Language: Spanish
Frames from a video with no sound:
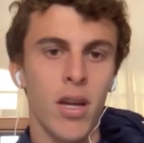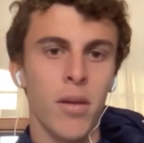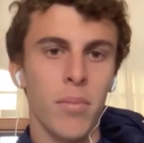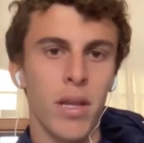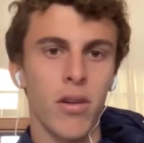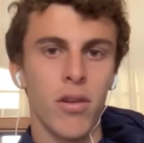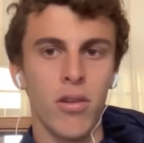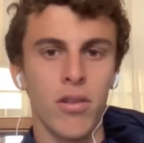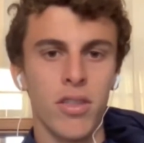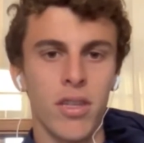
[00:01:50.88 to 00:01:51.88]

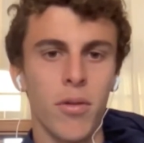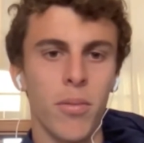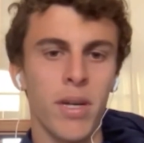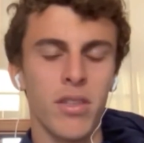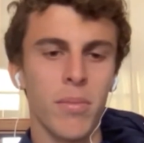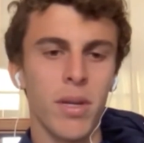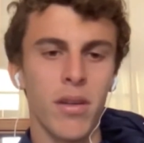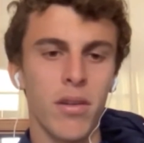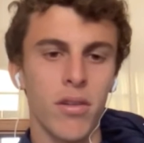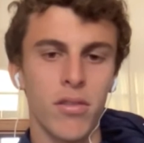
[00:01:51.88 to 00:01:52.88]
pero si vos más o
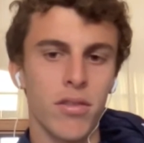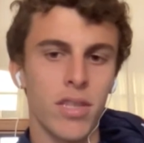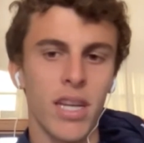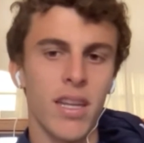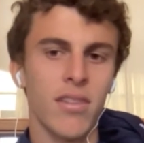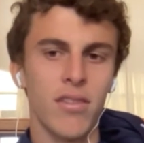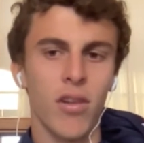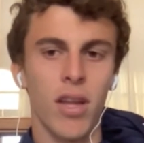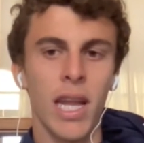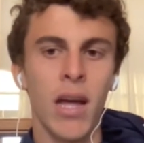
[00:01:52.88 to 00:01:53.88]
menos ya estás
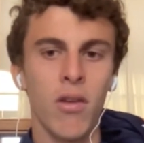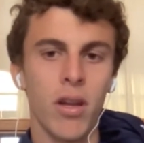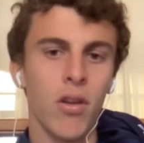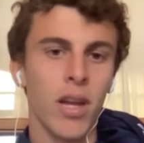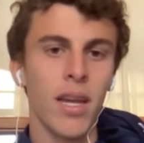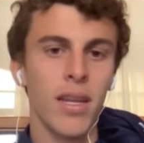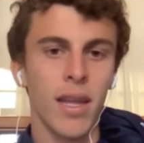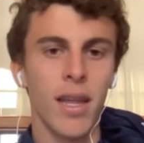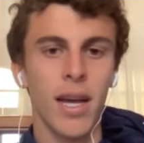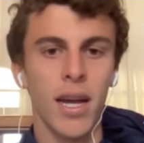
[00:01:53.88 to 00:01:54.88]
ordenado, creo que a esta
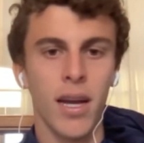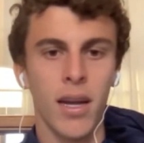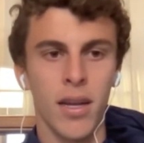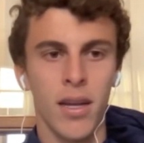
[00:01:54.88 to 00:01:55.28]
edad